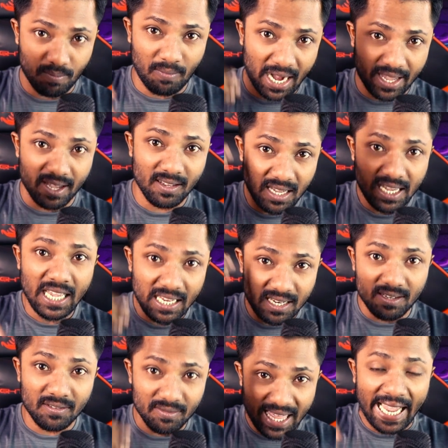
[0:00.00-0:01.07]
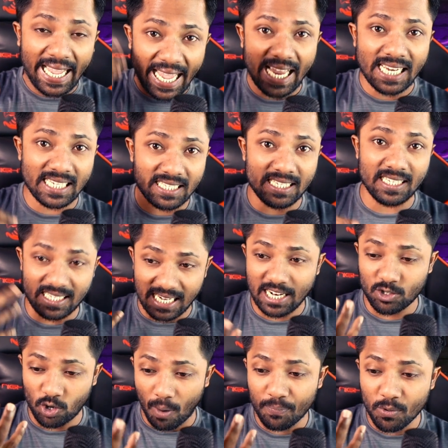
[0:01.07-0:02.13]
মানে দেখে এসেছিস সেই
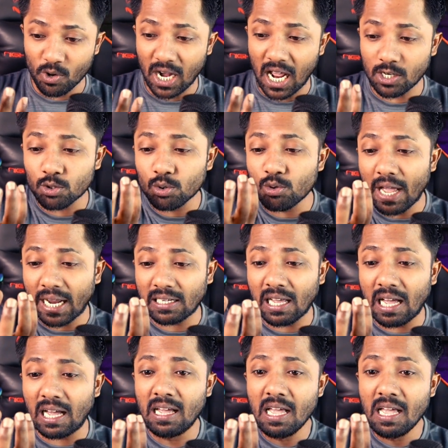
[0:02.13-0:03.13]
স্বপ্নটার শুধু একটা